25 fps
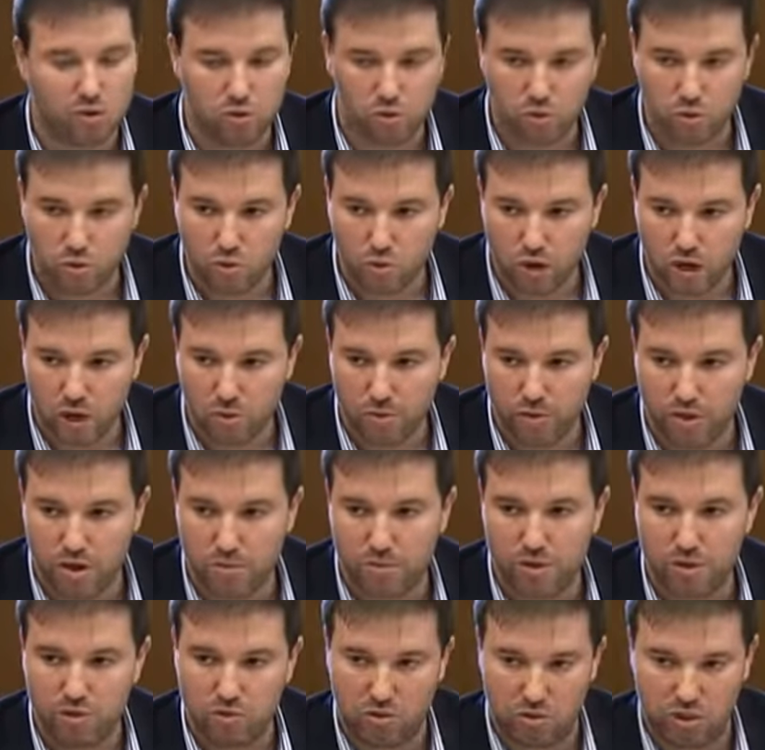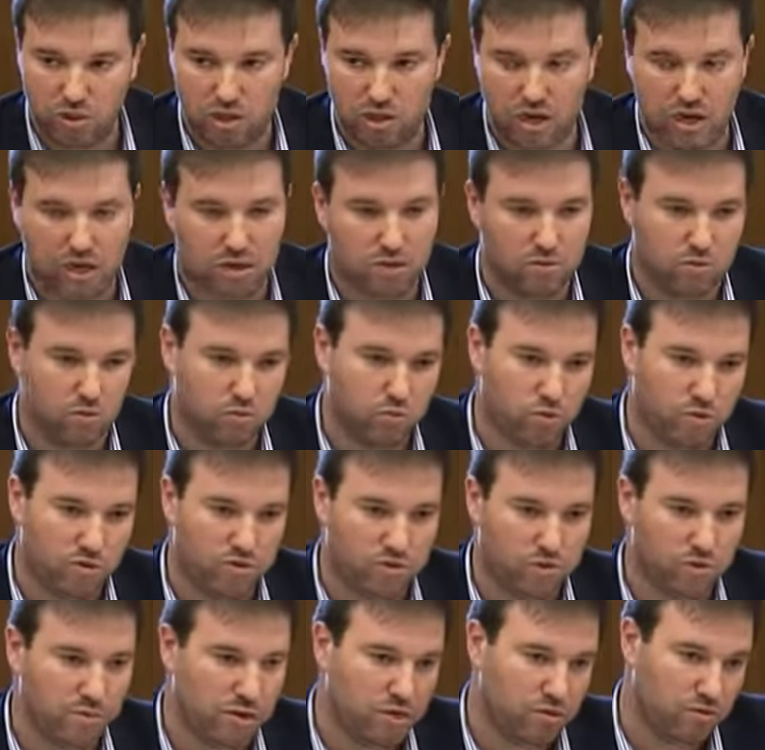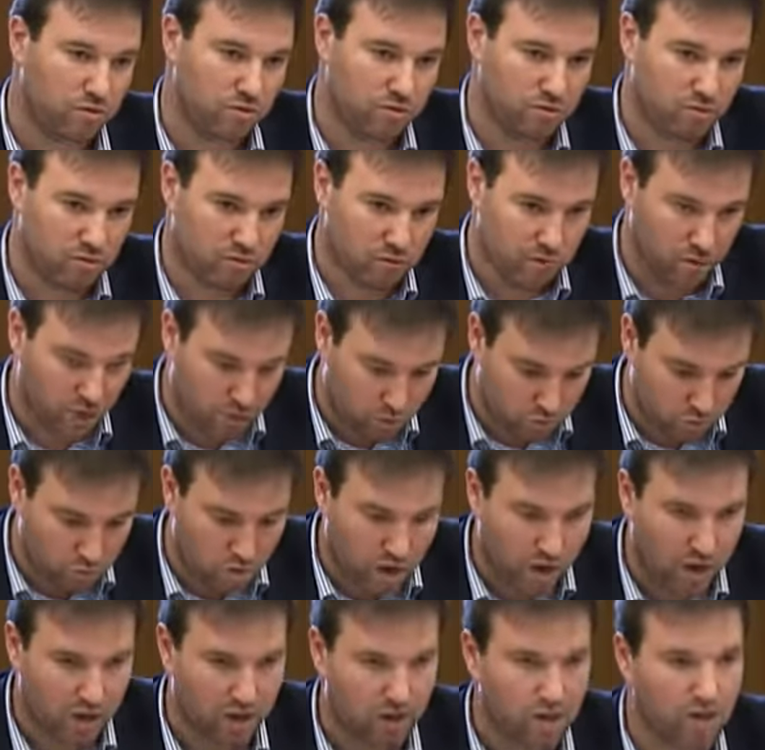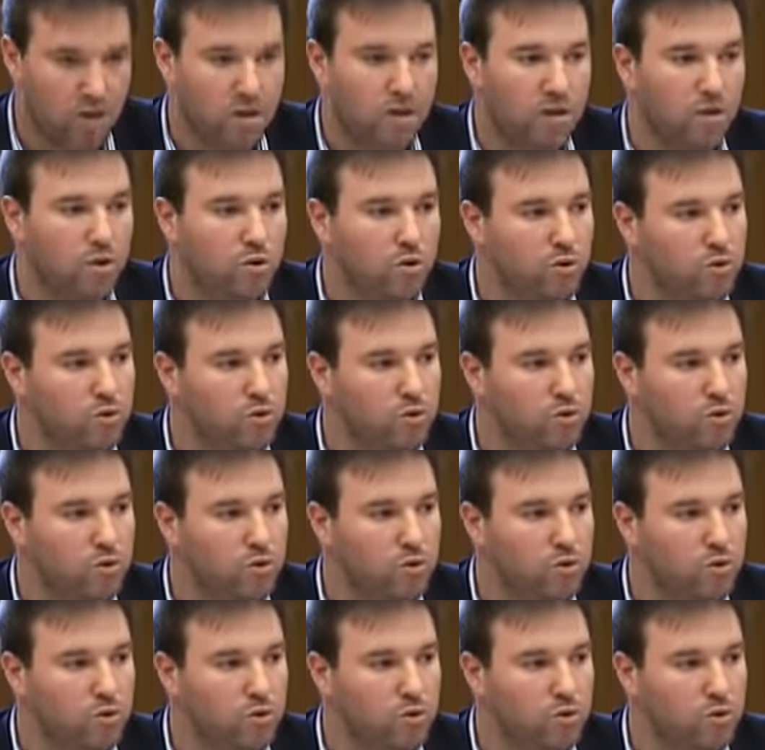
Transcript: no enquadramento legal do orçamento atual,